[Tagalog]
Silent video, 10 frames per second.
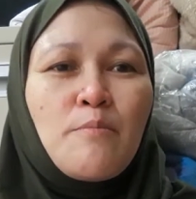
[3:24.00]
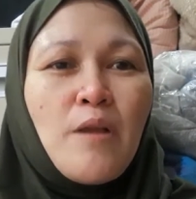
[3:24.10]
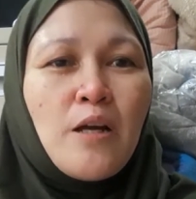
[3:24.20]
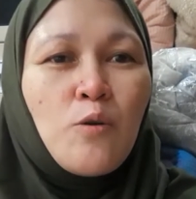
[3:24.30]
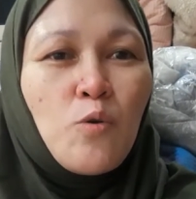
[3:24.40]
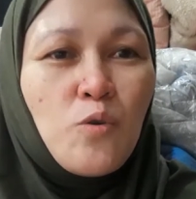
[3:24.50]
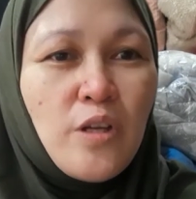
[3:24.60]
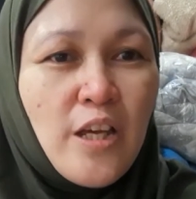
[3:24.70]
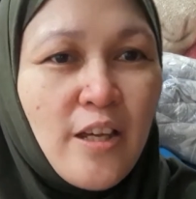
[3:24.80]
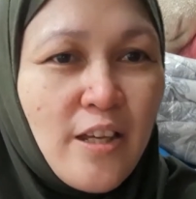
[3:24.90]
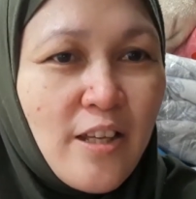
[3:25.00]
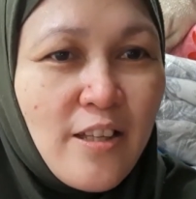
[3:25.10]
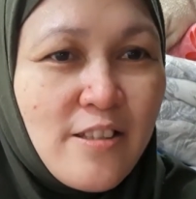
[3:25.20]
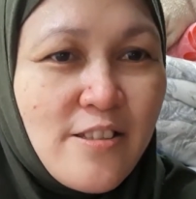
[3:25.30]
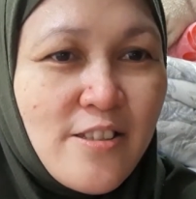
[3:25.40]
vlog ko nun eh.
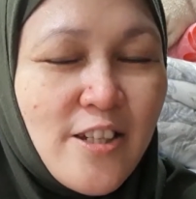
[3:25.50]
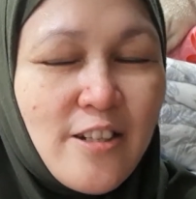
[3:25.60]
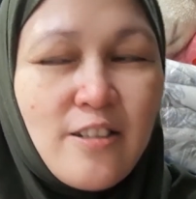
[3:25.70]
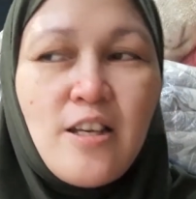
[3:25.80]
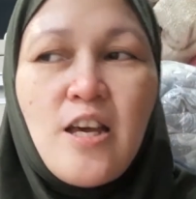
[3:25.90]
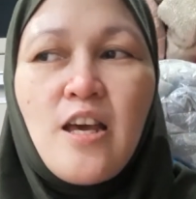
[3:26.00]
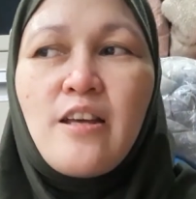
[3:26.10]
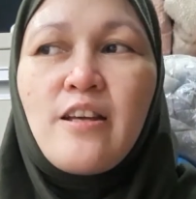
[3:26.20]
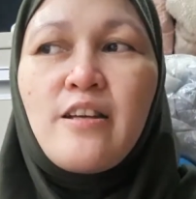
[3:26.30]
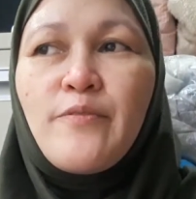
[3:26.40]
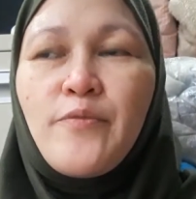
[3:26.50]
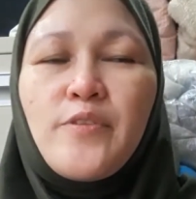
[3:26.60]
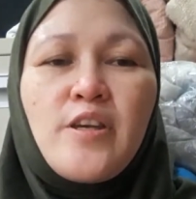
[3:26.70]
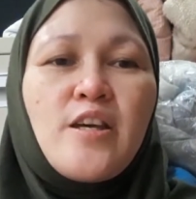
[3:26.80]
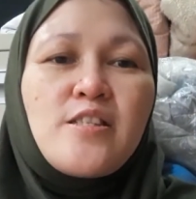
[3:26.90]
Char
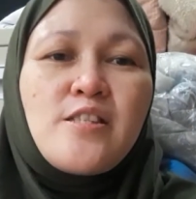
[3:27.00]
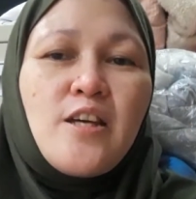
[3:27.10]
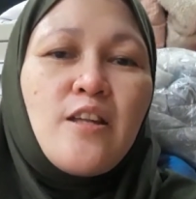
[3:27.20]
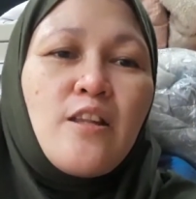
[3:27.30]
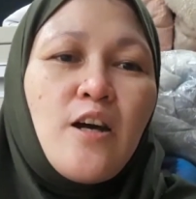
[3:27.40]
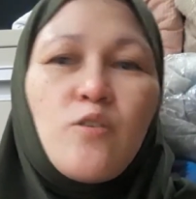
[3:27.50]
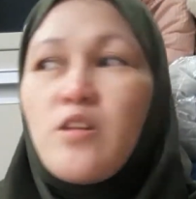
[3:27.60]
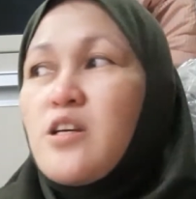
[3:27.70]
yes, shout out.